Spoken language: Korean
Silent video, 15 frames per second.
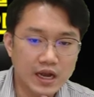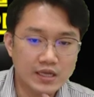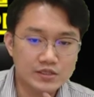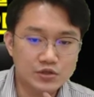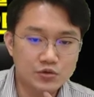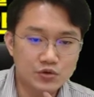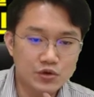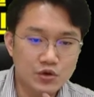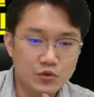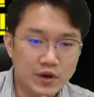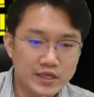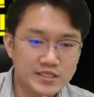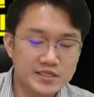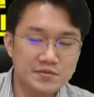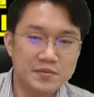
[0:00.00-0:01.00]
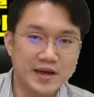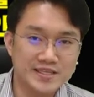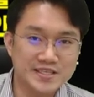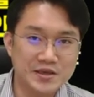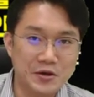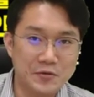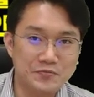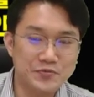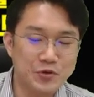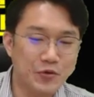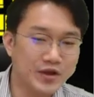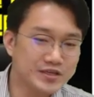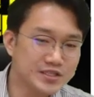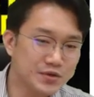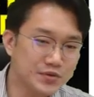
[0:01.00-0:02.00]
가져오려고 하지는 마세요
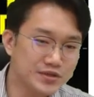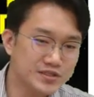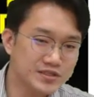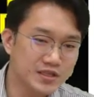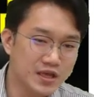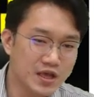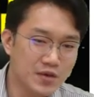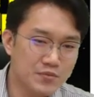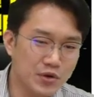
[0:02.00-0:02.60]
왜 그러냐면은